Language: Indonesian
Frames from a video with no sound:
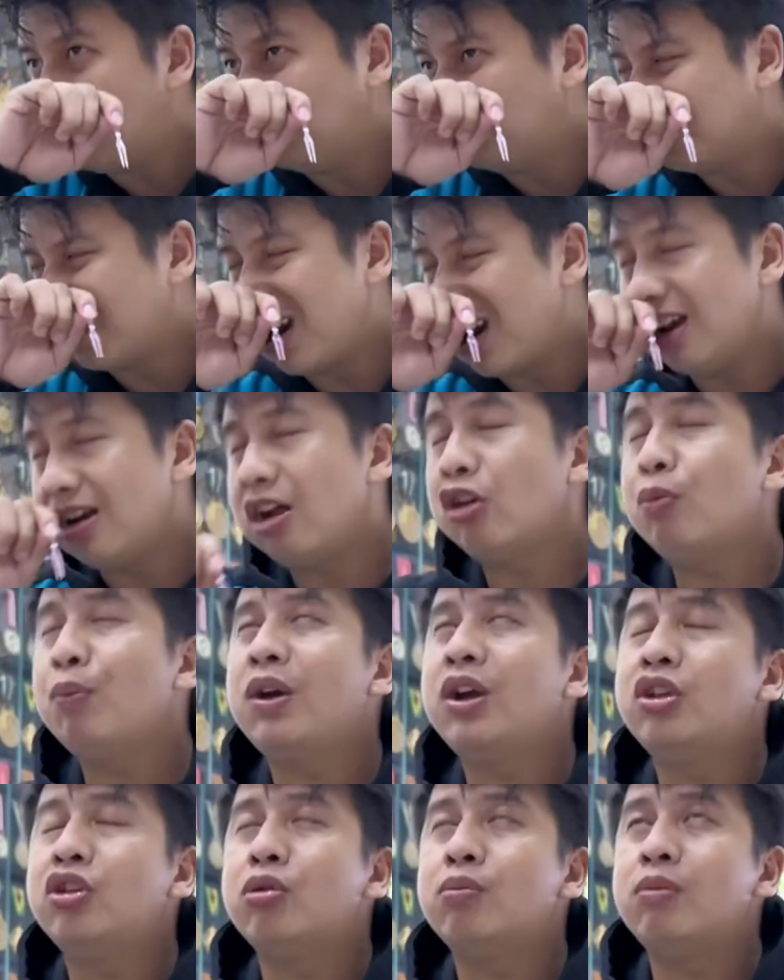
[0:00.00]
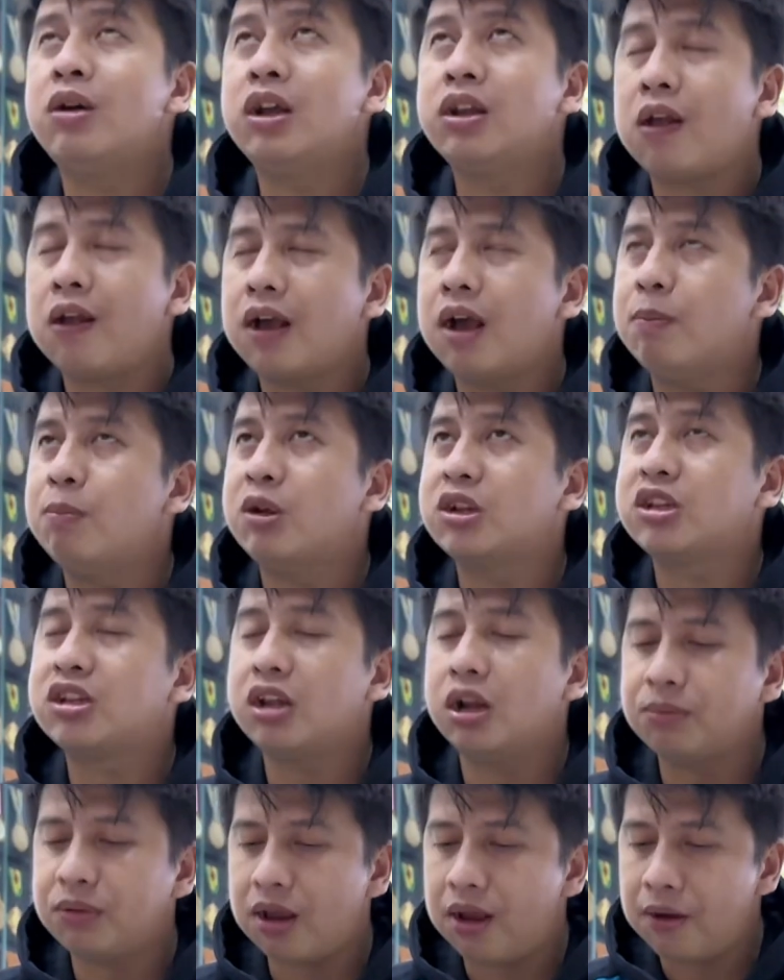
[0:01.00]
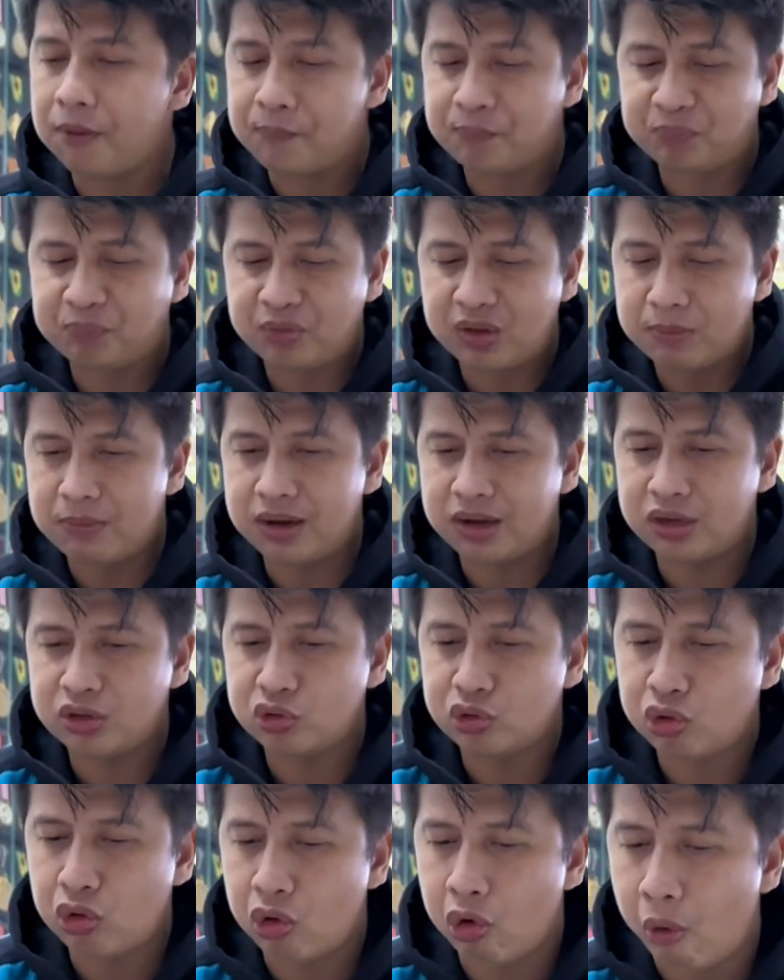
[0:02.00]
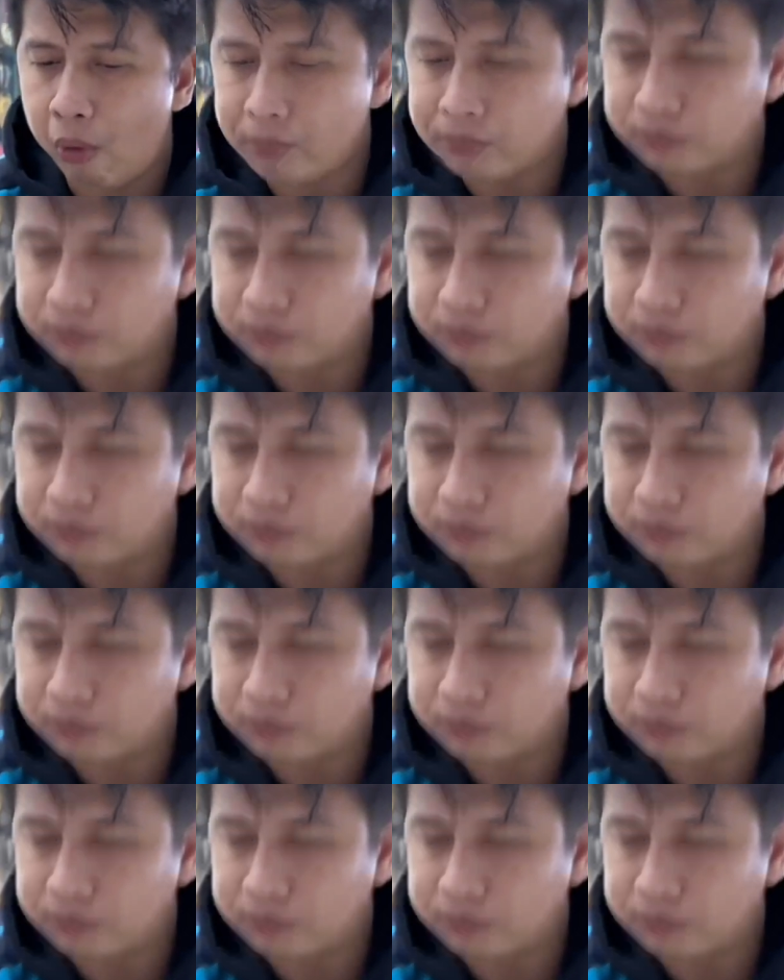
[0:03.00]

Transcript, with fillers: terakhir aku pengen nyobain kapal selamnya pakai cukup